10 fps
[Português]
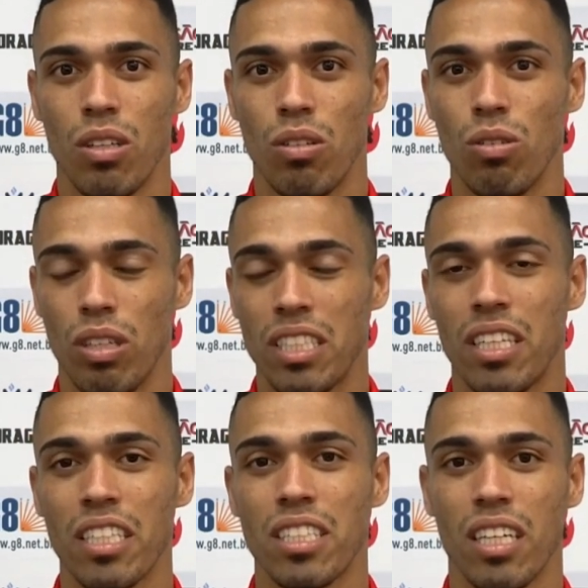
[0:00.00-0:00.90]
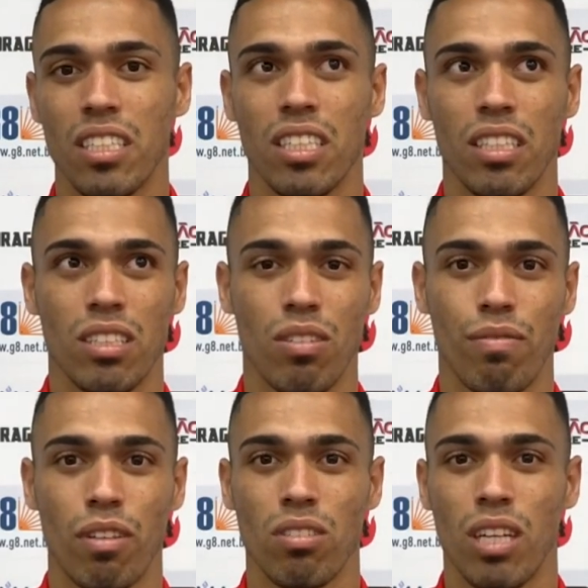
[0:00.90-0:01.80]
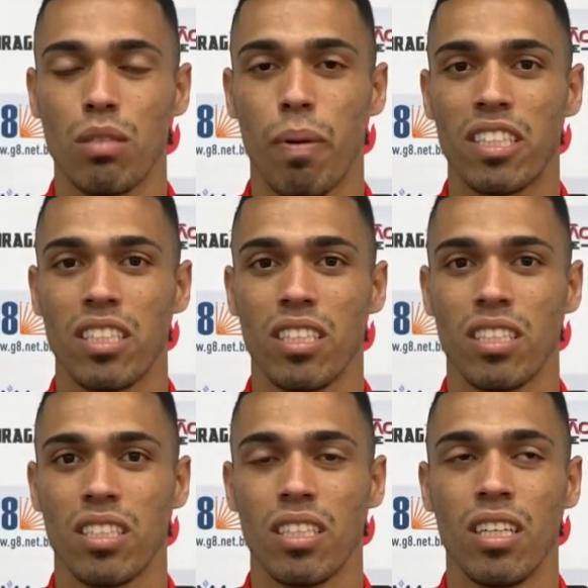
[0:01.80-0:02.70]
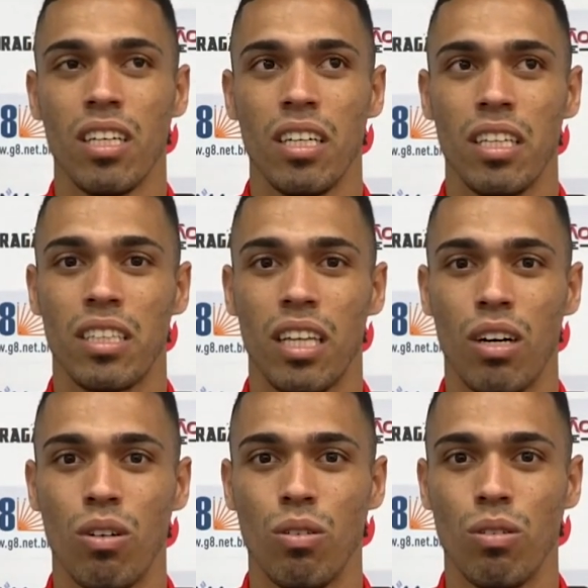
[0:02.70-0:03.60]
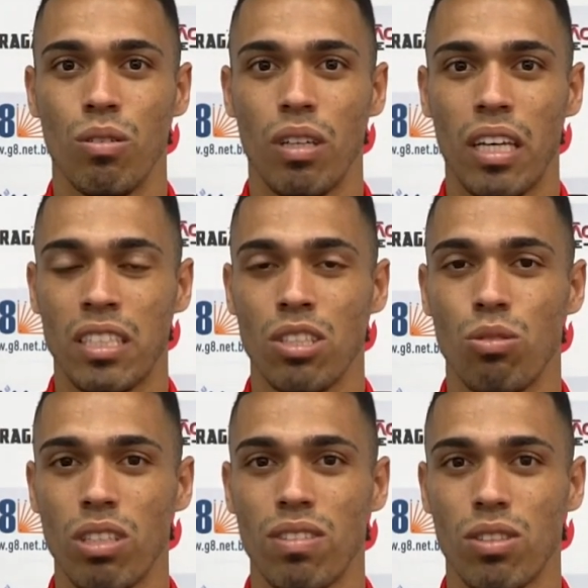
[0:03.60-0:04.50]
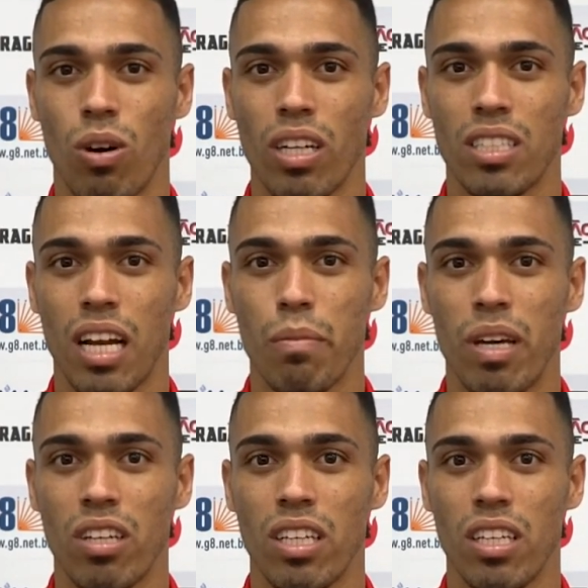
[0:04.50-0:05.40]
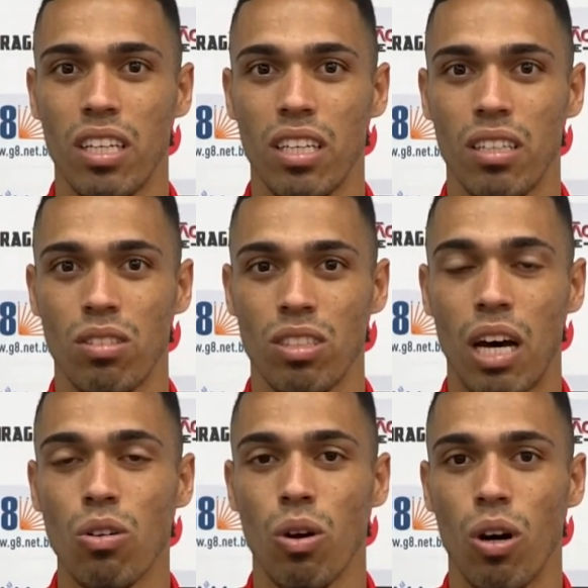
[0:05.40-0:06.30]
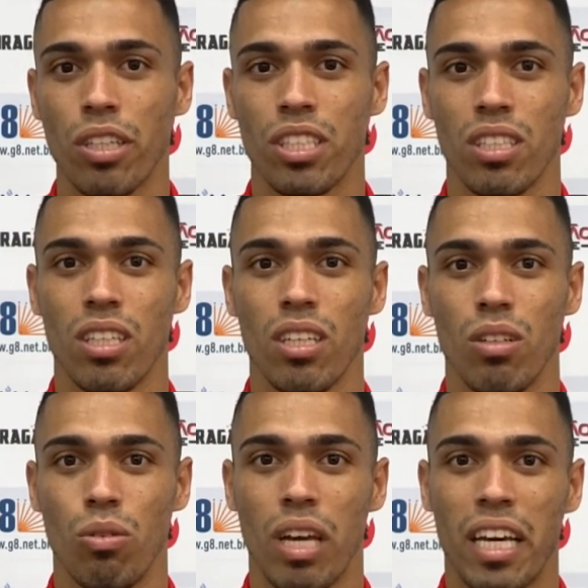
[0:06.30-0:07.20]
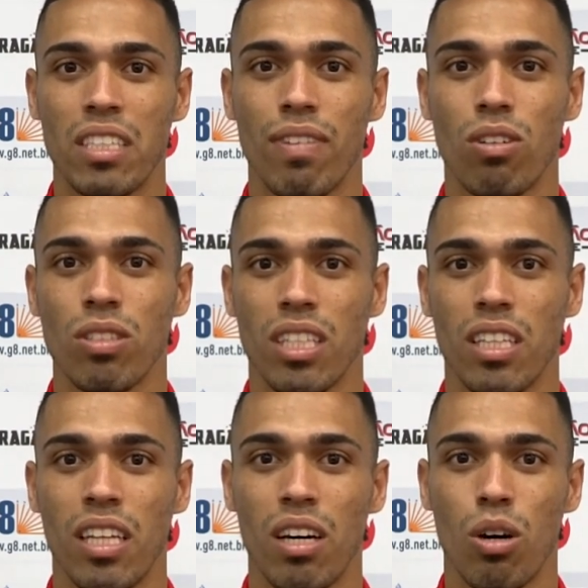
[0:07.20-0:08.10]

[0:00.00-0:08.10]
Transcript: nesse restante, né? São, faltam dez partidas. Então, essas duas vitórias, ela meio que nos dá um norte do que, que a gente vai conseguir dentro